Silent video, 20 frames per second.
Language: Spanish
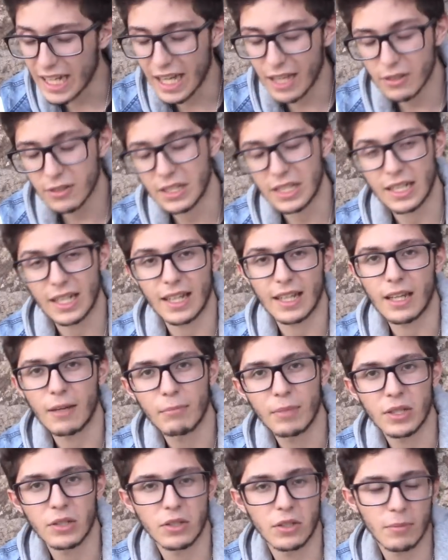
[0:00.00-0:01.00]
liado ni nada,
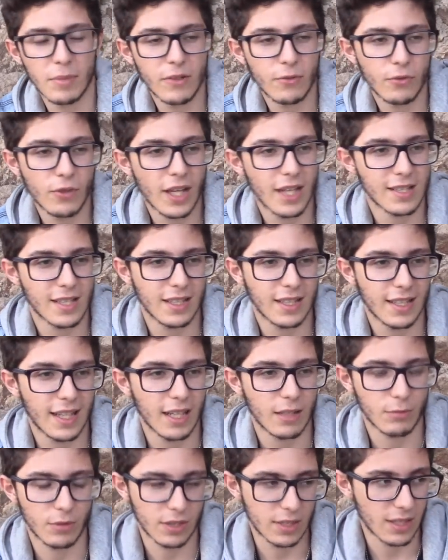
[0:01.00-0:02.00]
pero yo me fui a
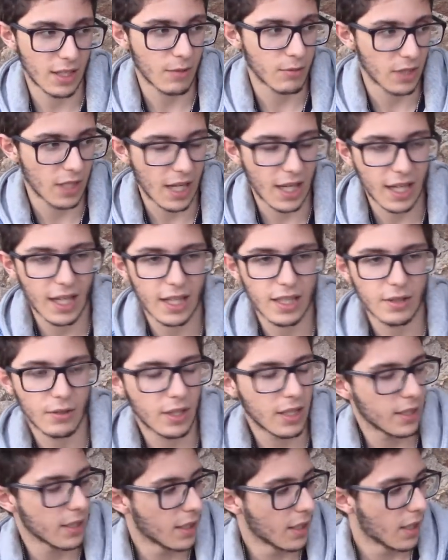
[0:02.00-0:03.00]
sentar, porque estábamos en la calle,
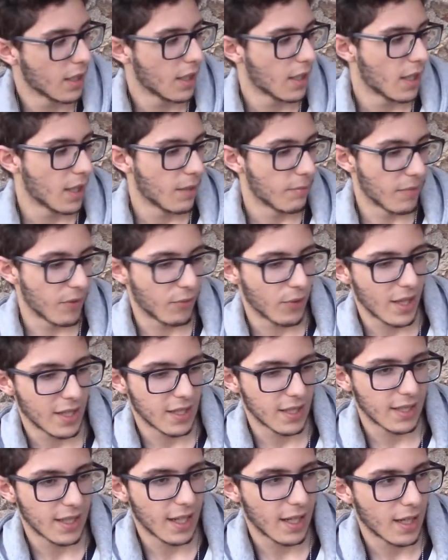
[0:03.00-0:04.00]
¿vale? Me fui a
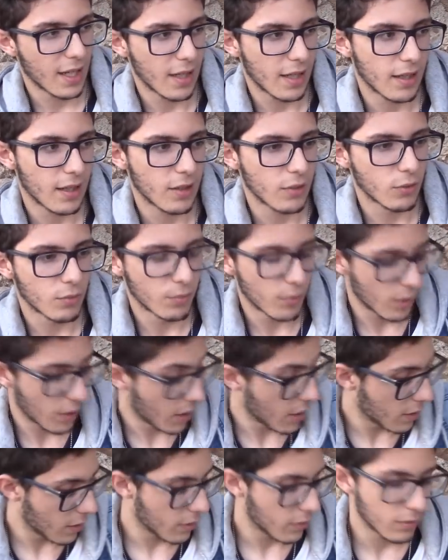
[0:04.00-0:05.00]
sentar a un
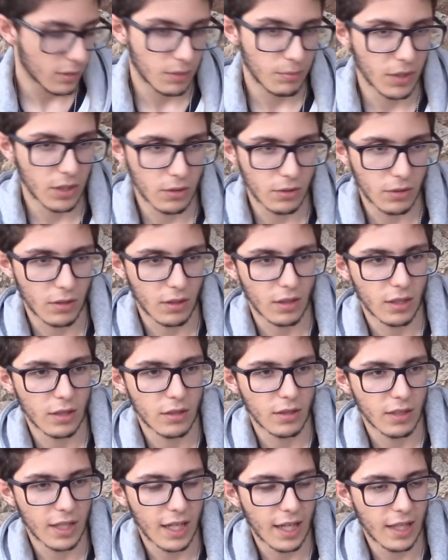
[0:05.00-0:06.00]
bordillo, típico
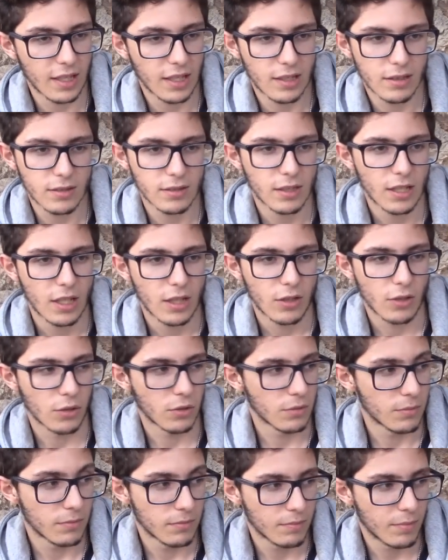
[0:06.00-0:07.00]
bordillo de calle, ¿no?
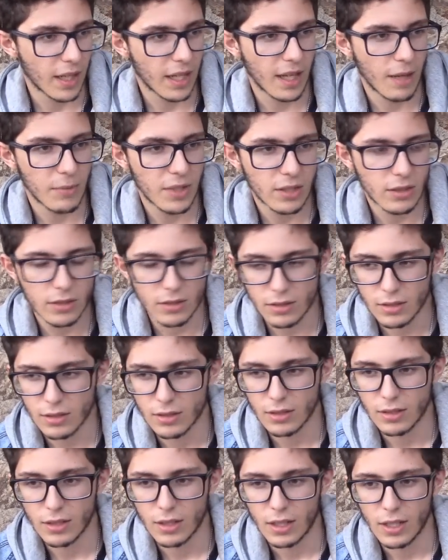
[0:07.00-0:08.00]
con un par de amigos
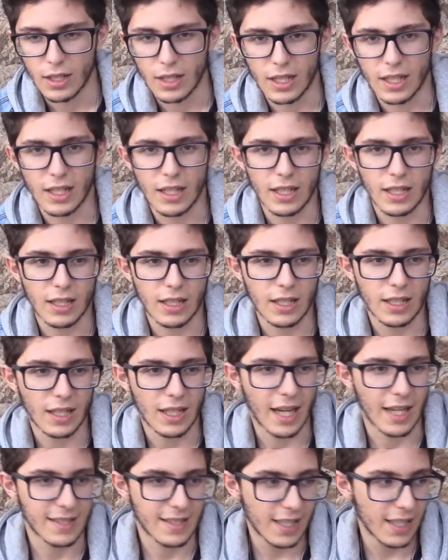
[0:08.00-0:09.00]

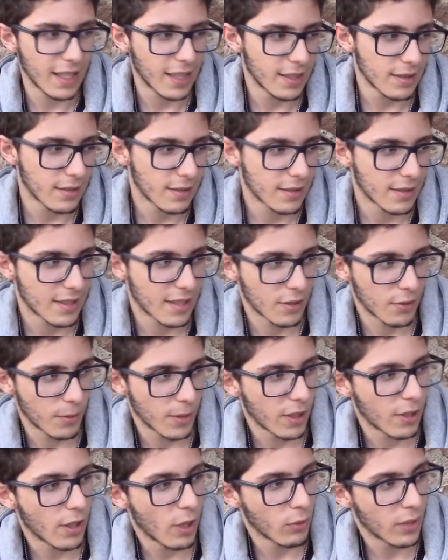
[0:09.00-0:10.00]
y las tías se
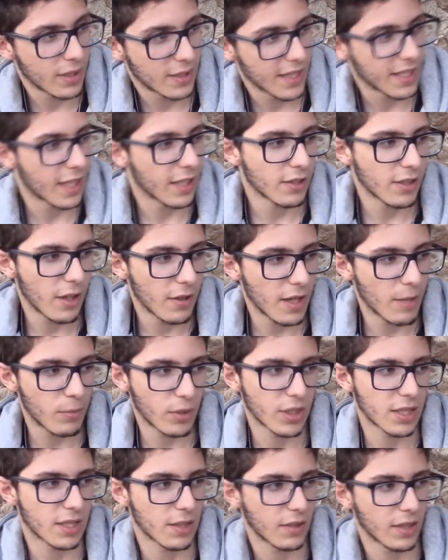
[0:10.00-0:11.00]
subieron a un escenario que había
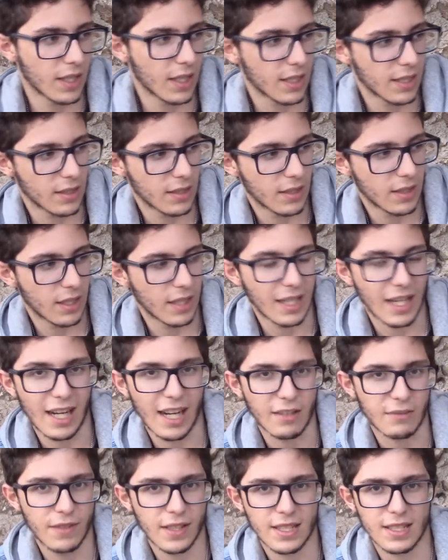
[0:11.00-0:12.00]
porque se ve que eran
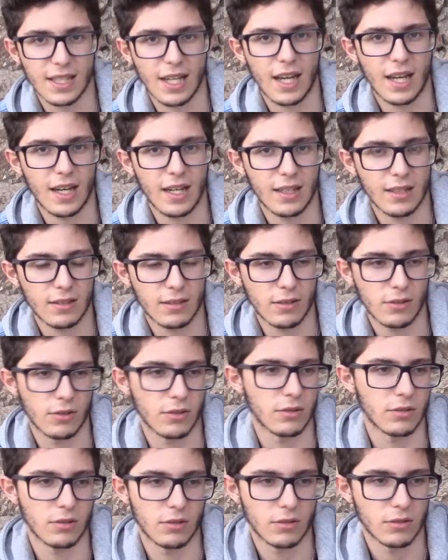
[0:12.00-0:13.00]
las fiestas
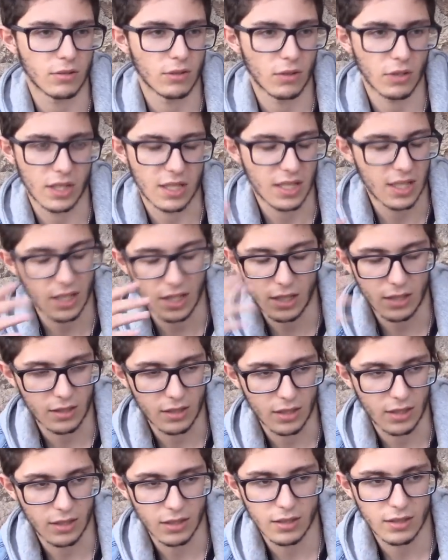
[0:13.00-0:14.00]
o lo que sea
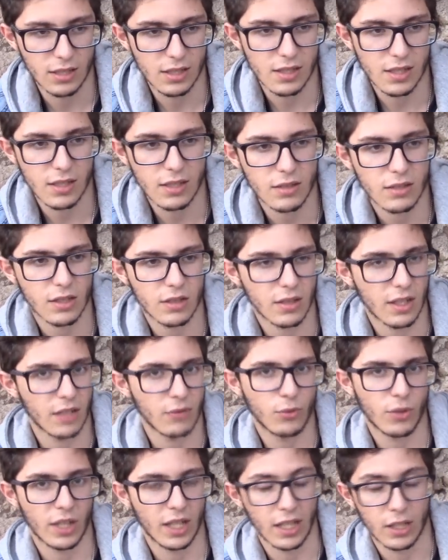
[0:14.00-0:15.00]
del sitio, creo
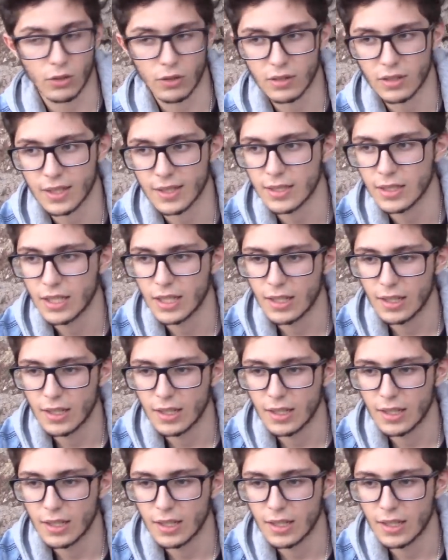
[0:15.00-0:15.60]
que fue en Horta.